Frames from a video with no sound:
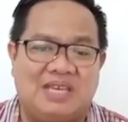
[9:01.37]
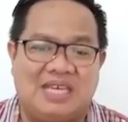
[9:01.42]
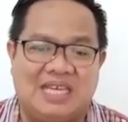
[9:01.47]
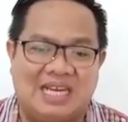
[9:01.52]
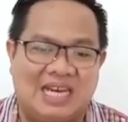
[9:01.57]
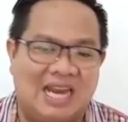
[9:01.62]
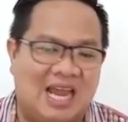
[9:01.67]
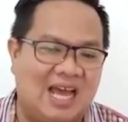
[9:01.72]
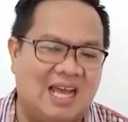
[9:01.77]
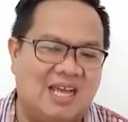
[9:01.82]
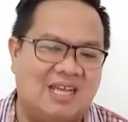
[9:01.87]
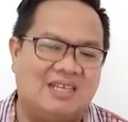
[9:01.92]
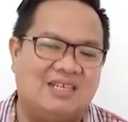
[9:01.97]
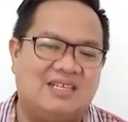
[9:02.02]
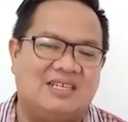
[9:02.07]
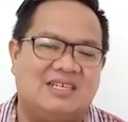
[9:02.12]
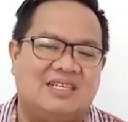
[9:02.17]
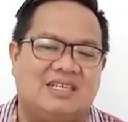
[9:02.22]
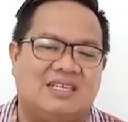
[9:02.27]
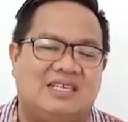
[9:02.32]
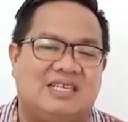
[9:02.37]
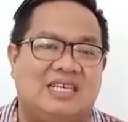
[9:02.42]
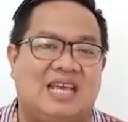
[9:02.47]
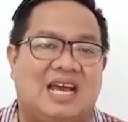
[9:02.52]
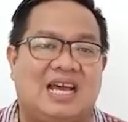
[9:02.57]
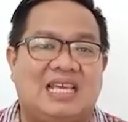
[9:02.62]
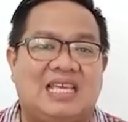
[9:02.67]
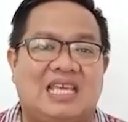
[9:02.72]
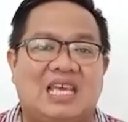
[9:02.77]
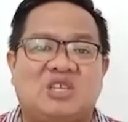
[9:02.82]
gila
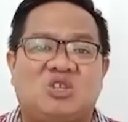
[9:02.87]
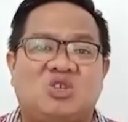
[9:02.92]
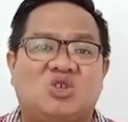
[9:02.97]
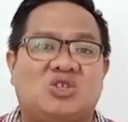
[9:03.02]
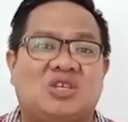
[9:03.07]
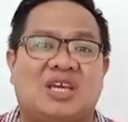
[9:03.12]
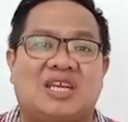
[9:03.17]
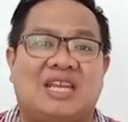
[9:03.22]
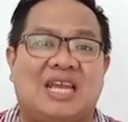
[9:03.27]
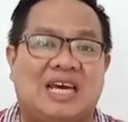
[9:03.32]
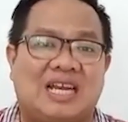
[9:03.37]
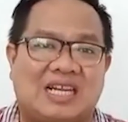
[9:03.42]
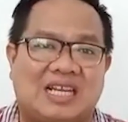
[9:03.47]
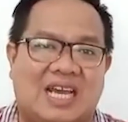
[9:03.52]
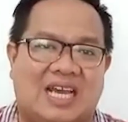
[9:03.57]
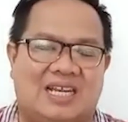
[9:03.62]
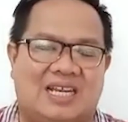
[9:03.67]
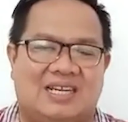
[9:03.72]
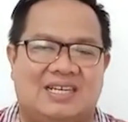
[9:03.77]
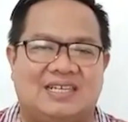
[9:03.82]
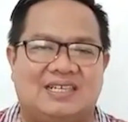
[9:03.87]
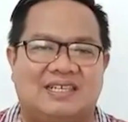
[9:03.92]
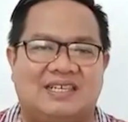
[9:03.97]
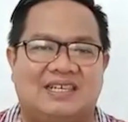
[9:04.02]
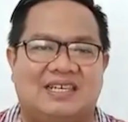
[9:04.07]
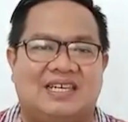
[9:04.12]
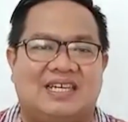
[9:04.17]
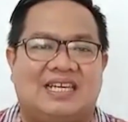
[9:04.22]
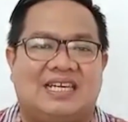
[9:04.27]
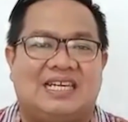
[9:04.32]
yang Yesus sadarkan
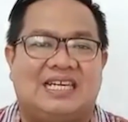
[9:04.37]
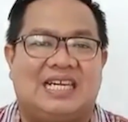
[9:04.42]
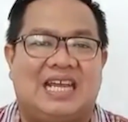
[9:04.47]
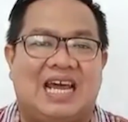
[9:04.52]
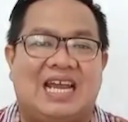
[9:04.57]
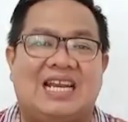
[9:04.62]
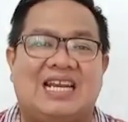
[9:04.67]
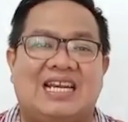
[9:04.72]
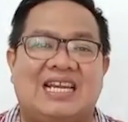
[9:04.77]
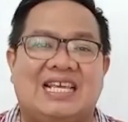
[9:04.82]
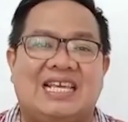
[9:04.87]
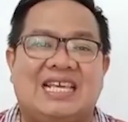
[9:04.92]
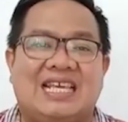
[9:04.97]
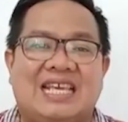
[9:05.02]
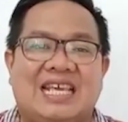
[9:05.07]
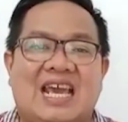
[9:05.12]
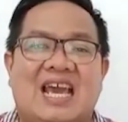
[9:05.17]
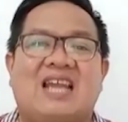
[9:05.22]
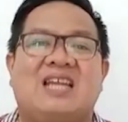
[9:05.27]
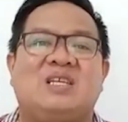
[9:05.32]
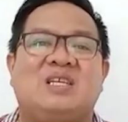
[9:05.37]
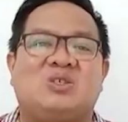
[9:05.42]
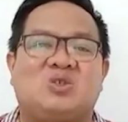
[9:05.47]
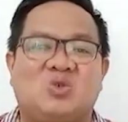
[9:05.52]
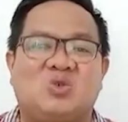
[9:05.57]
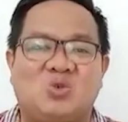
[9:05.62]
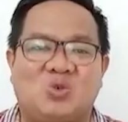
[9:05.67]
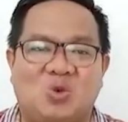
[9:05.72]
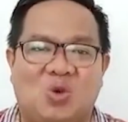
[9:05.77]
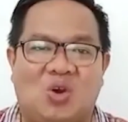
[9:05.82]
dan ia
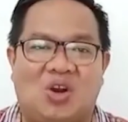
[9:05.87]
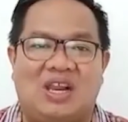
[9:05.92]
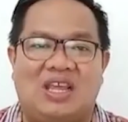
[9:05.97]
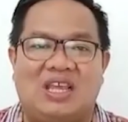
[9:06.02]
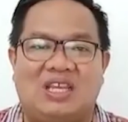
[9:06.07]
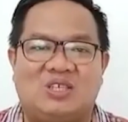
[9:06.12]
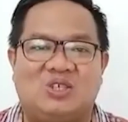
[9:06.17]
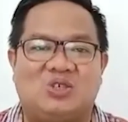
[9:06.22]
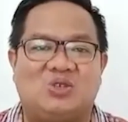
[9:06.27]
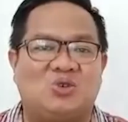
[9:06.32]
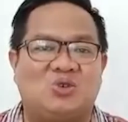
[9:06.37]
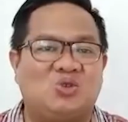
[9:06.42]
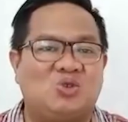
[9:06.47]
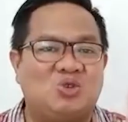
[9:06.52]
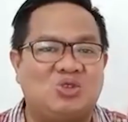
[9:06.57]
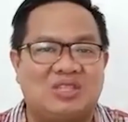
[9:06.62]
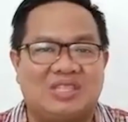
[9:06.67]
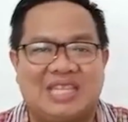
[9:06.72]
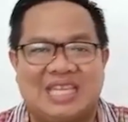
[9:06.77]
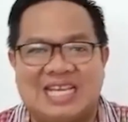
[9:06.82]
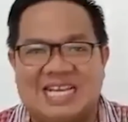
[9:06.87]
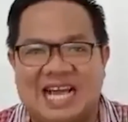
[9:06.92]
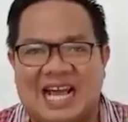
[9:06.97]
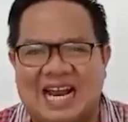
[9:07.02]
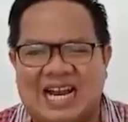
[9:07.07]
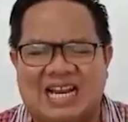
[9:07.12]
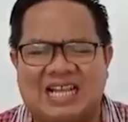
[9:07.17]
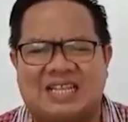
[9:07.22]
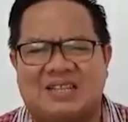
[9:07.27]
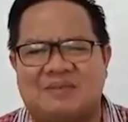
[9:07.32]
disuruh oleh Yesus untuk
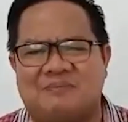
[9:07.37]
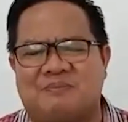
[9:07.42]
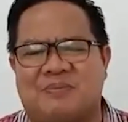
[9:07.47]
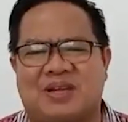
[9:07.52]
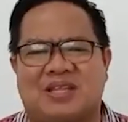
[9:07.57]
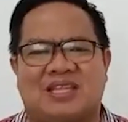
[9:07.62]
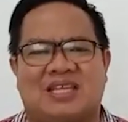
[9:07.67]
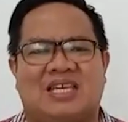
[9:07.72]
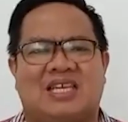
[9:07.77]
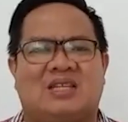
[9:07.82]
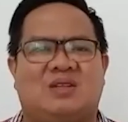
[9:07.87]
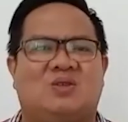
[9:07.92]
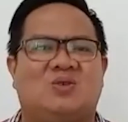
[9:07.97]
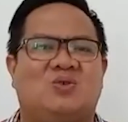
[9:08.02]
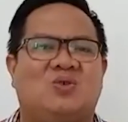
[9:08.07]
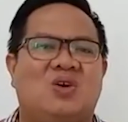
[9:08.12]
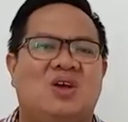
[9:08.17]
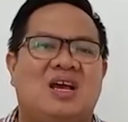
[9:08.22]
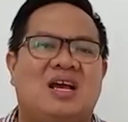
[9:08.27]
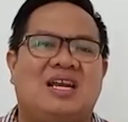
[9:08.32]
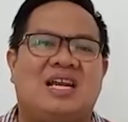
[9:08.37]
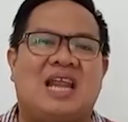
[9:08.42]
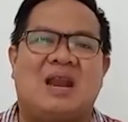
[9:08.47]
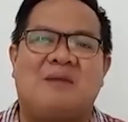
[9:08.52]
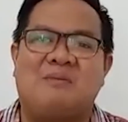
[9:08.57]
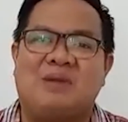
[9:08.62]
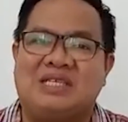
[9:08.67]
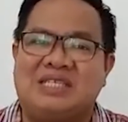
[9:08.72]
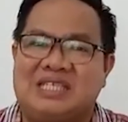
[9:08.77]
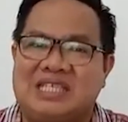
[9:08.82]
tinggal di tempat itu dan
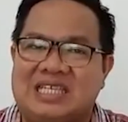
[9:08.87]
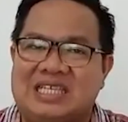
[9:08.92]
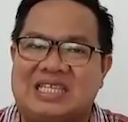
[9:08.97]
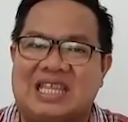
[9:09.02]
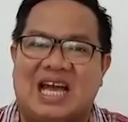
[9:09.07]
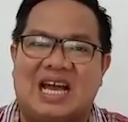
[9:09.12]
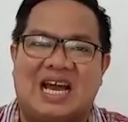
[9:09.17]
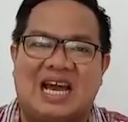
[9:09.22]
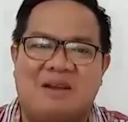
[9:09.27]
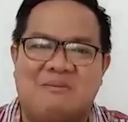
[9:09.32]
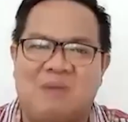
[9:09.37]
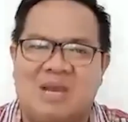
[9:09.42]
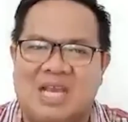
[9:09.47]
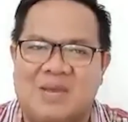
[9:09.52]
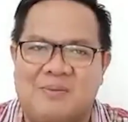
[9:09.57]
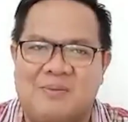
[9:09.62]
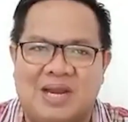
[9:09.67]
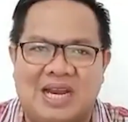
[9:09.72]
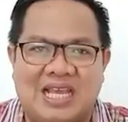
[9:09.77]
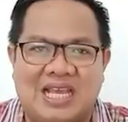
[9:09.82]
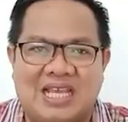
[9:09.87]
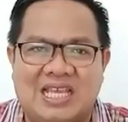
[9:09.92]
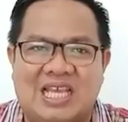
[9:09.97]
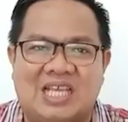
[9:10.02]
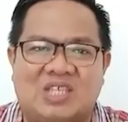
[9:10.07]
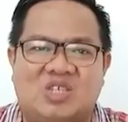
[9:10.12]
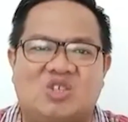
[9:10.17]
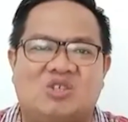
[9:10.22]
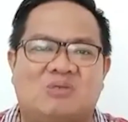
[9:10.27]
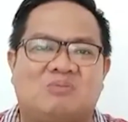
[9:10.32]
menceritakan bagaimana
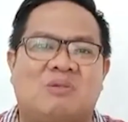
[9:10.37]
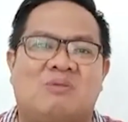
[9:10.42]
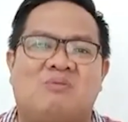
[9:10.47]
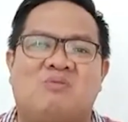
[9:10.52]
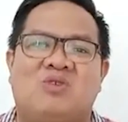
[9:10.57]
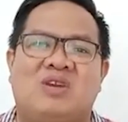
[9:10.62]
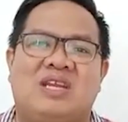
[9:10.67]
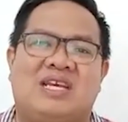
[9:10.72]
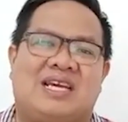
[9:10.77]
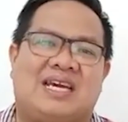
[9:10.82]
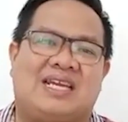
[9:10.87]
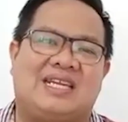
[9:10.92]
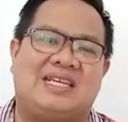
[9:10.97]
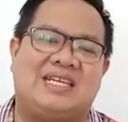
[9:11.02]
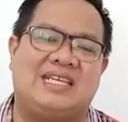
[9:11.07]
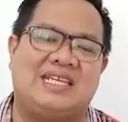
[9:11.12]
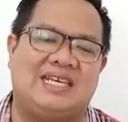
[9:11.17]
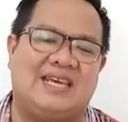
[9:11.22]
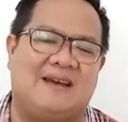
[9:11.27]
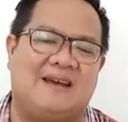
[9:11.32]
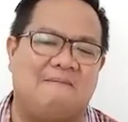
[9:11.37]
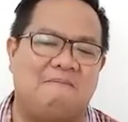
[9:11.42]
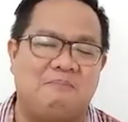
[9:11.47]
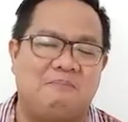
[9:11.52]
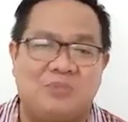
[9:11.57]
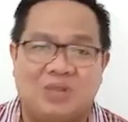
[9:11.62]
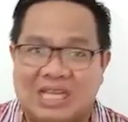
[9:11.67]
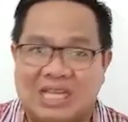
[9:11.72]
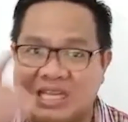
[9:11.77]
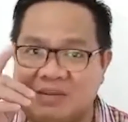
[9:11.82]
Yesus memulihkan dia.
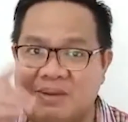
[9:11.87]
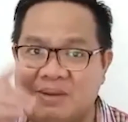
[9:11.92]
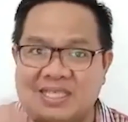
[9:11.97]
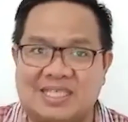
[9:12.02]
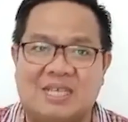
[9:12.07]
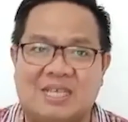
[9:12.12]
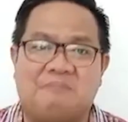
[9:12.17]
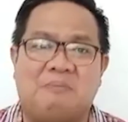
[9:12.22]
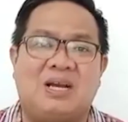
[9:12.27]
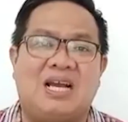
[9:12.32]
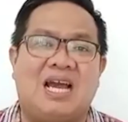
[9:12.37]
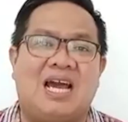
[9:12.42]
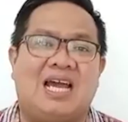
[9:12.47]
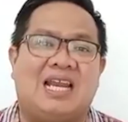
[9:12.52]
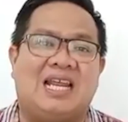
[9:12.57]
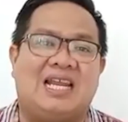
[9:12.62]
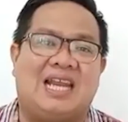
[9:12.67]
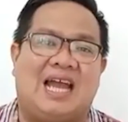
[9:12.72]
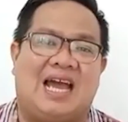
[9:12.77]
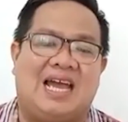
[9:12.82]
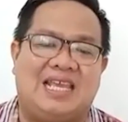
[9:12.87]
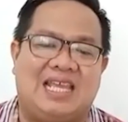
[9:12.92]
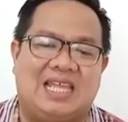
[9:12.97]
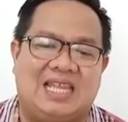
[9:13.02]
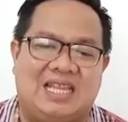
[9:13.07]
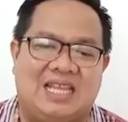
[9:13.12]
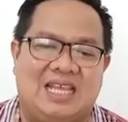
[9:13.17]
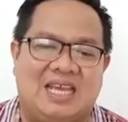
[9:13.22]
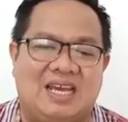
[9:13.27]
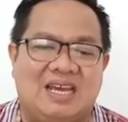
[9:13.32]
Kita baca penggalan
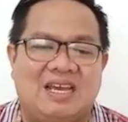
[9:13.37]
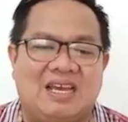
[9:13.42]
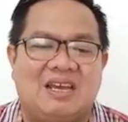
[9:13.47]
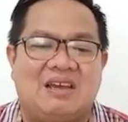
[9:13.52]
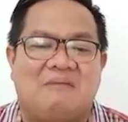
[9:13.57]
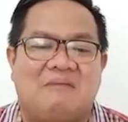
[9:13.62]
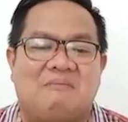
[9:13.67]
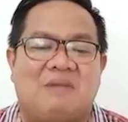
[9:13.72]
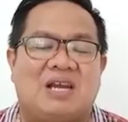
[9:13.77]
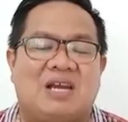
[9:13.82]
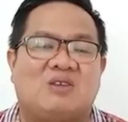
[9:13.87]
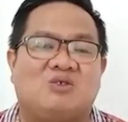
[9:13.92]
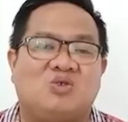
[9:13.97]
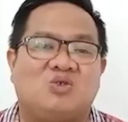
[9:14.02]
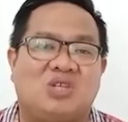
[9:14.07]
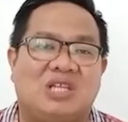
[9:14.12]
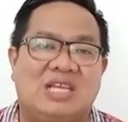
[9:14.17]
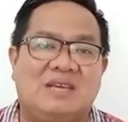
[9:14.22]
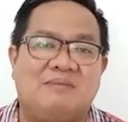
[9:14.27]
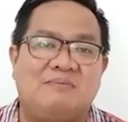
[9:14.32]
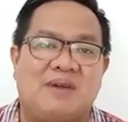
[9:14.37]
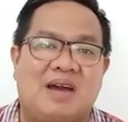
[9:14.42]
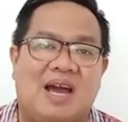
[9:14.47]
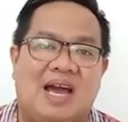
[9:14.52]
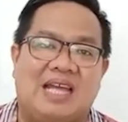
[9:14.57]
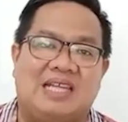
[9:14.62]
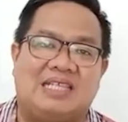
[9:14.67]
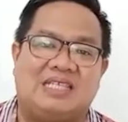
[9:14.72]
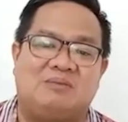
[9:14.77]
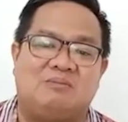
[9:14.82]
ayatnya Markus 5
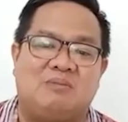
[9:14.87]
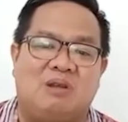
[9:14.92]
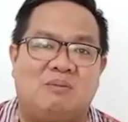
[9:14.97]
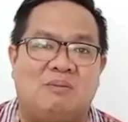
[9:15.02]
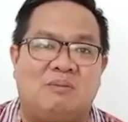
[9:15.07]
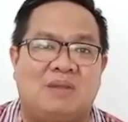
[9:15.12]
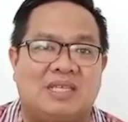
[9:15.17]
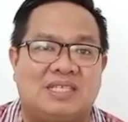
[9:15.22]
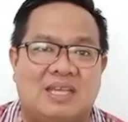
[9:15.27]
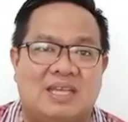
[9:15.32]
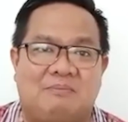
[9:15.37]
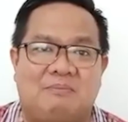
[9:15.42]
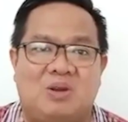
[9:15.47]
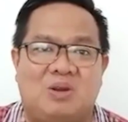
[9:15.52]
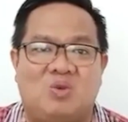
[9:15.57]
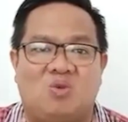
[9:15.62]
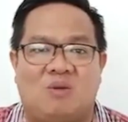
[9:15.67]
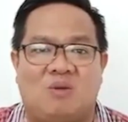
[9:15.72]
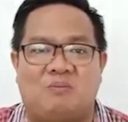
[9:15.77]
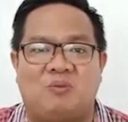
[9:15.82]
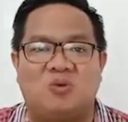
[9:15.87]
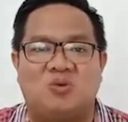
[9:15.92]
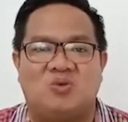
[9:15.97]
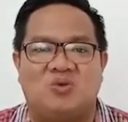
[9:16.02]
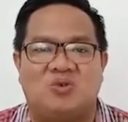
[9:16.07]
ayat 19 sampai 20.